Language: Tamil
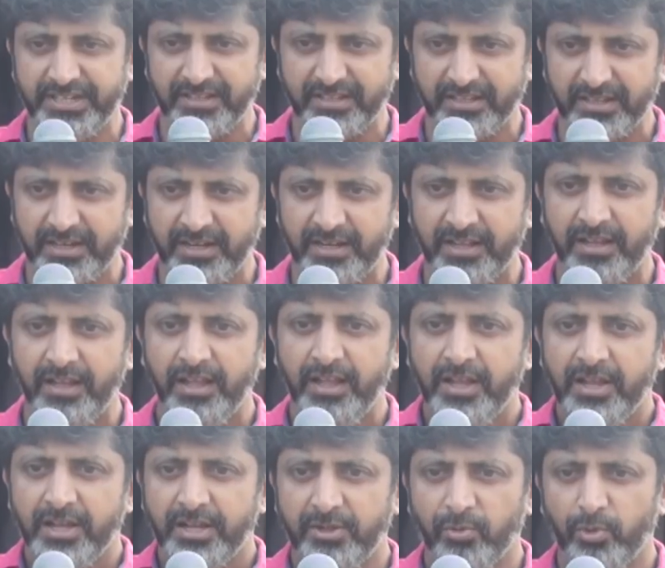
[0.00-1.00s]
சீன் அது ஏன்னா
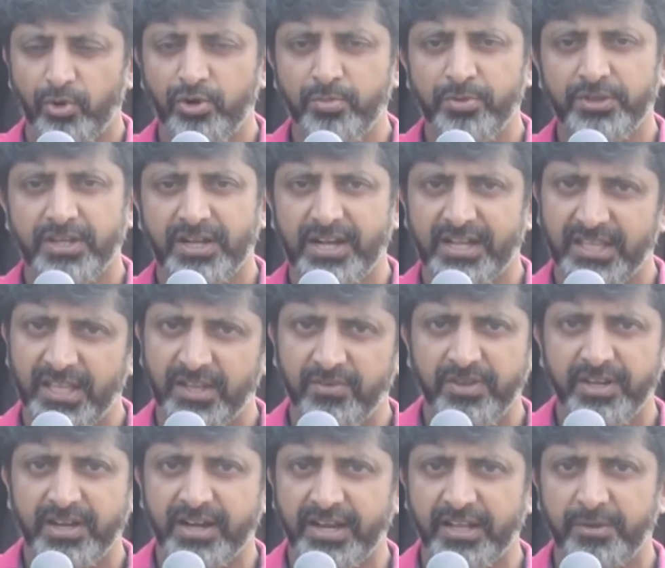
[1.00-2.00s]
இந்த ஒட்டுமொத்த
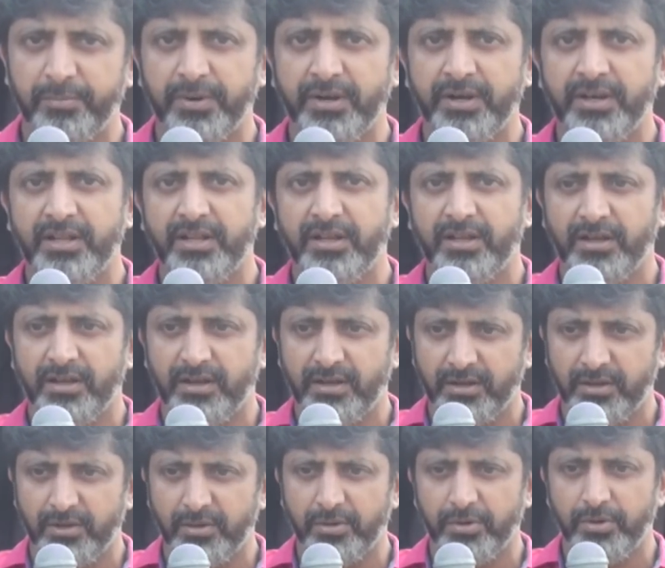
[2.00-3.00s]
கதையவே கனெக்ட் பண்ண
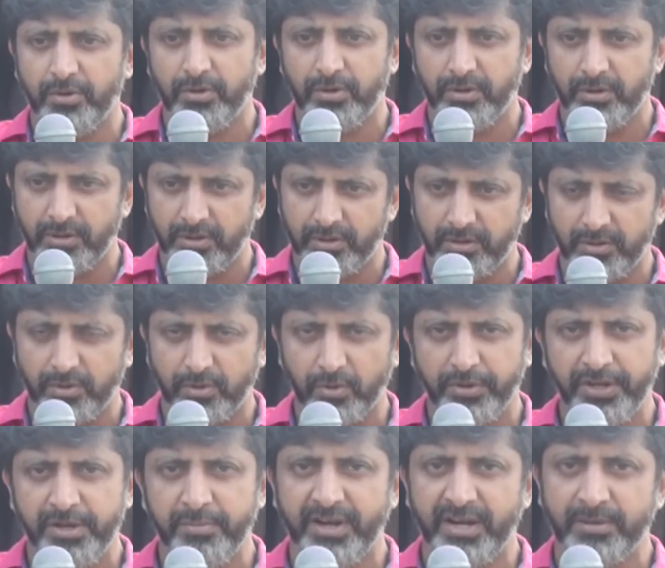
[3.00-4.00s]

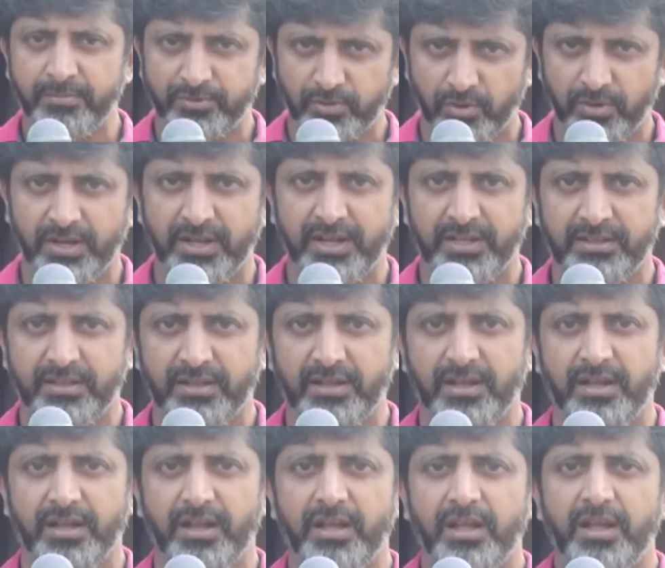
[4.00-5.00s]
ரோஹிணி மேடம் சொன்ன அந்த
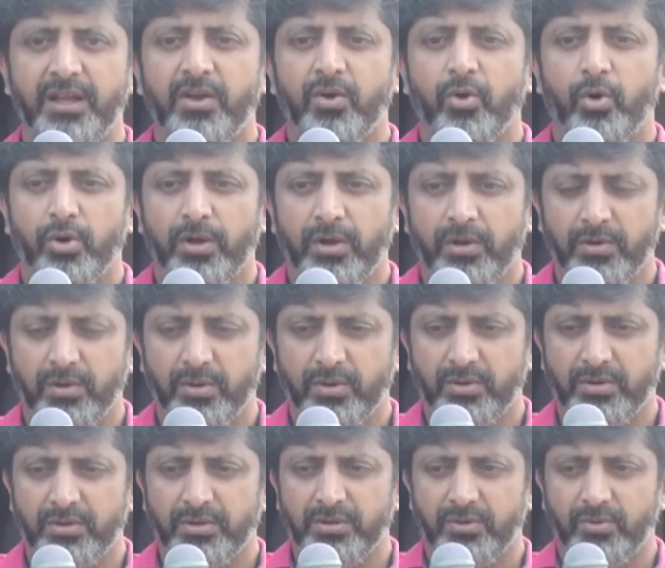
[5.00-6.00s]
ஒரு
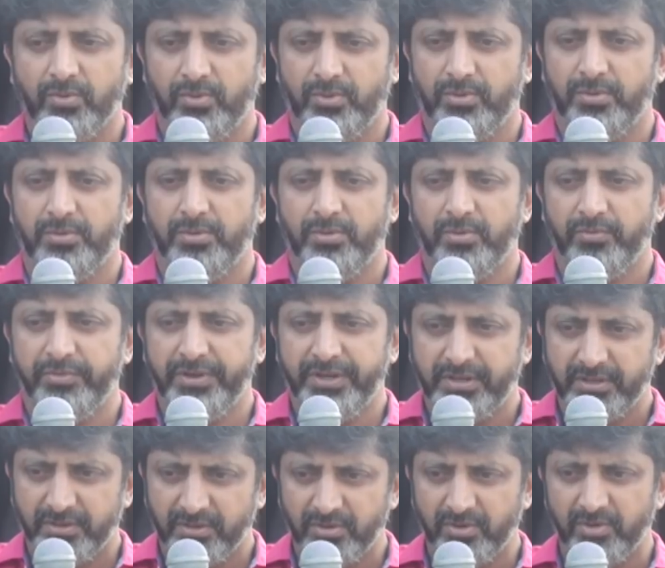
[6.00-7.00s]
ஒரு
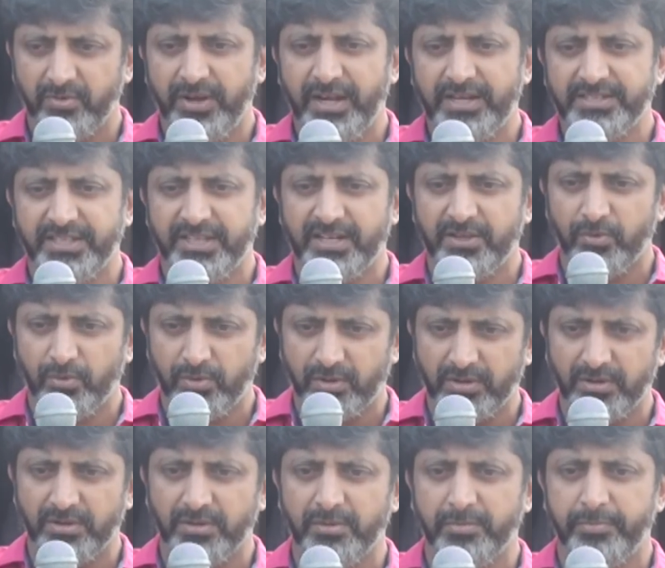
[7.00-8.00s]
வீட்டு வேலை செய்கிற
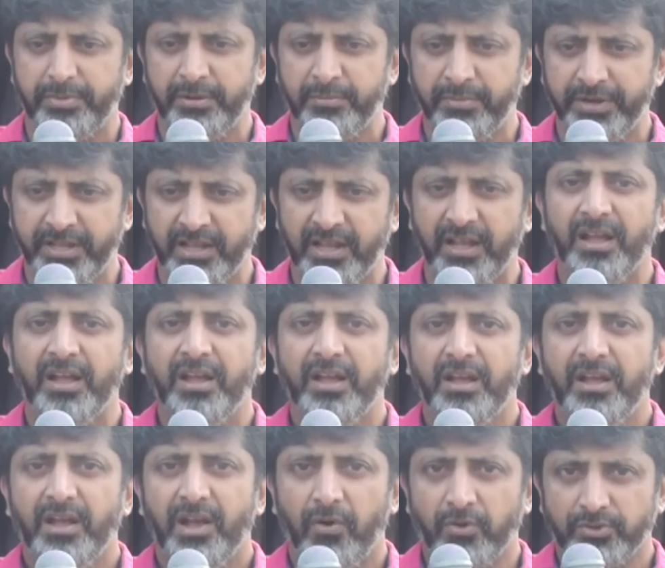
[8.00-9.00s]
ஒரு
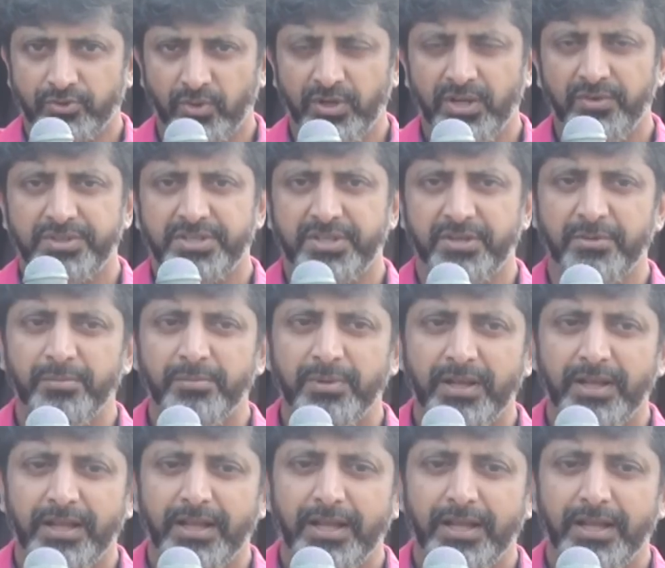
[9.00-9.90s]
பெண்மணியாக அவங்க சொன்ன விஷயம்